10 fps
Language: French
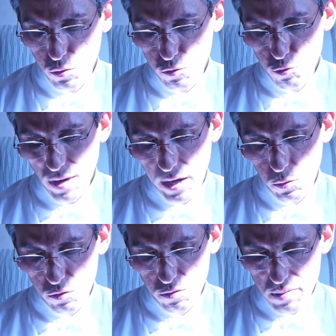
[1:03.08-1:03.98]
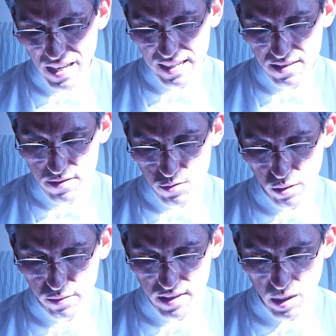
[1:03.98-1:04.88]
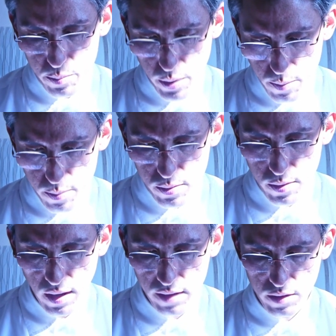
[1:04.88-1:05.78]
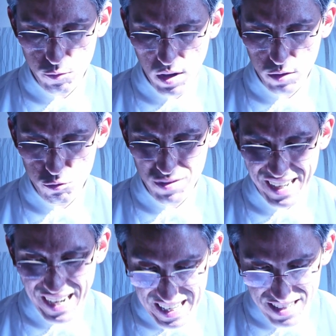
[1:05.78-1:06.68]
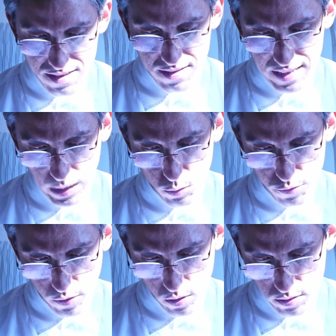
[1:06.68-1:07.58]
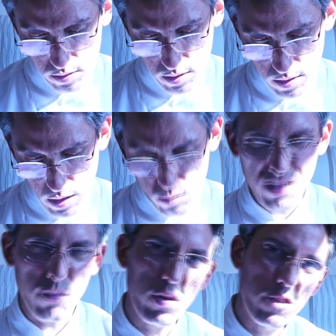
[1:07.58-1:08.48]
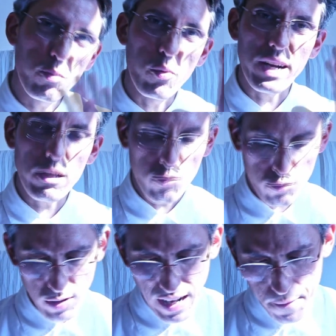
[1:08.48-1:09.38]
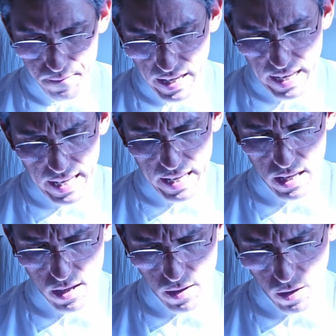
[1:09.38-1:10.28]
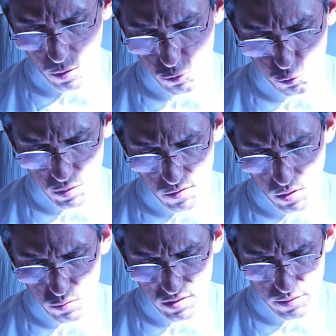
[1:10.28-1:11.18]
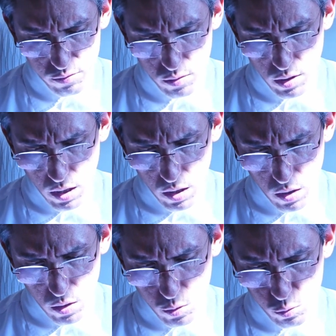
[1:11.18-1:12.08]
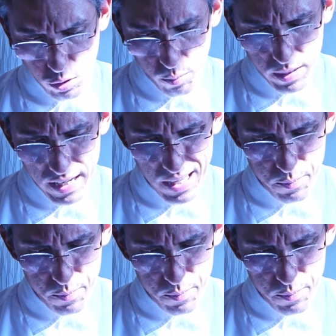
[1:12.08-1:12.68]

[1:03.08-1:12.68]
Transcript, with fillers: de Dieu annonce bien l'existence d'un peuple à savoir d'une Église triomphante. Nous avons exploré tout cela et en suivant, nous avons euh, contemplé les